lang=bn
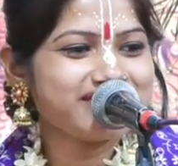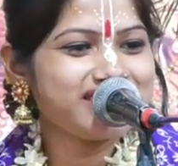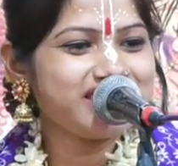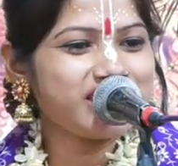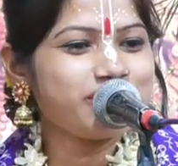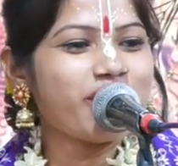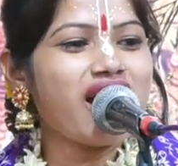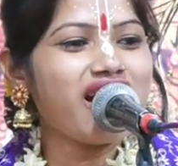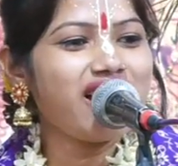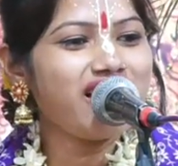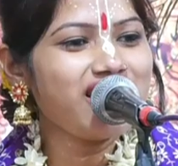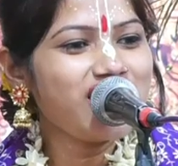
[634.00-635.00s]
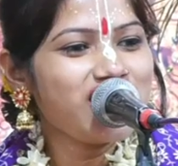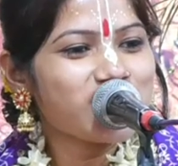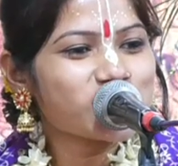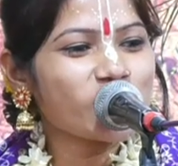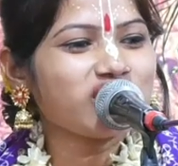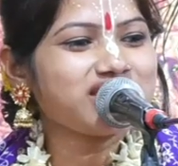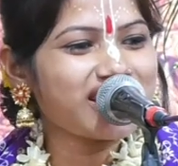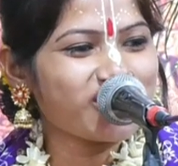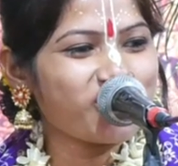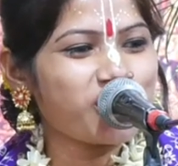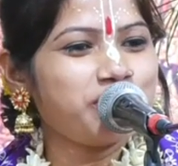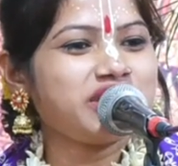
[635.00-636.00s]
যে মা সন্তান
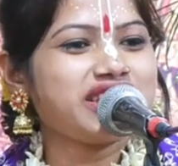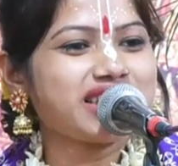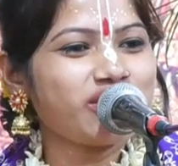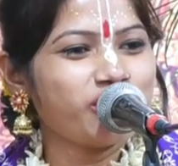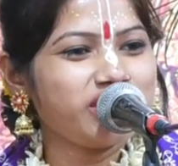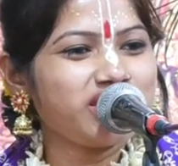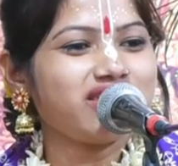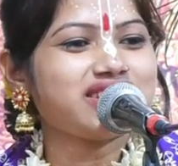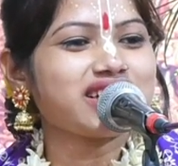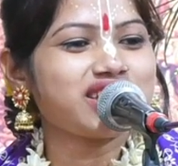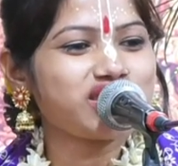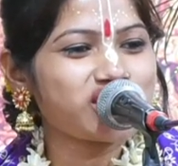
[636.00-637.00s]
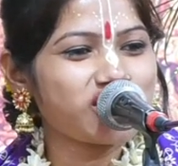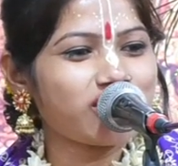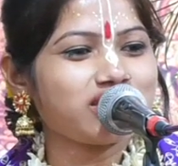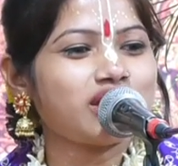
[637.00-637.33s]
গর্ভে থেকে হরি কথা কৃষ্ণ কথা